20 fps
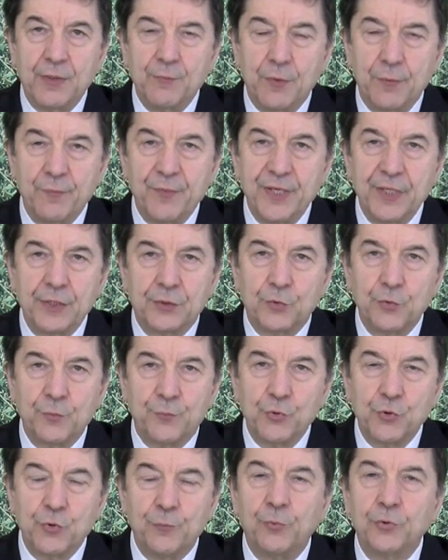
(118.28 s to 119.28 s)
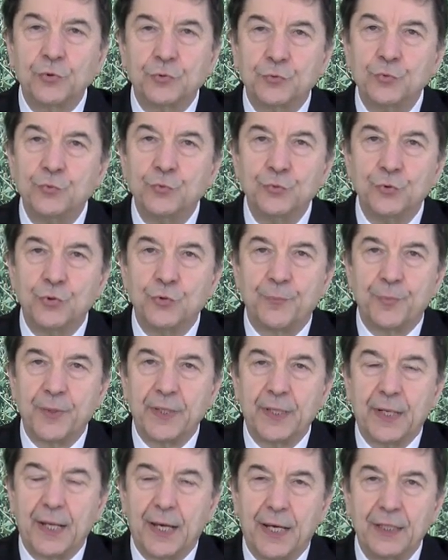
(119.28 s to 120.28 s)
il momento più opportuno
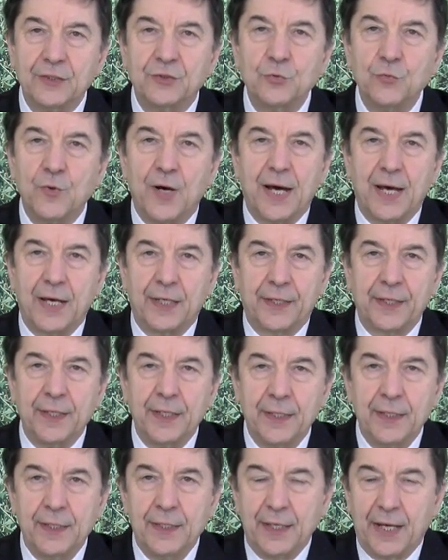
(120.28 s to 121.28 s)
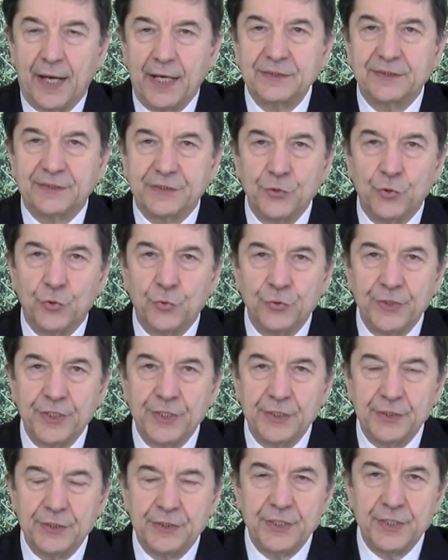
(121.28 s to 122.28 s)
per attuare
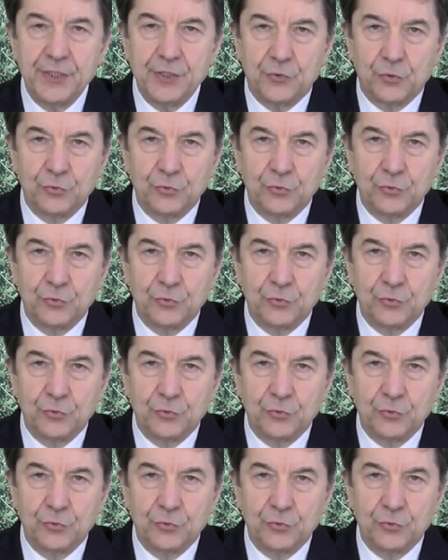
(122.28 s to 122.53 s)
azioni di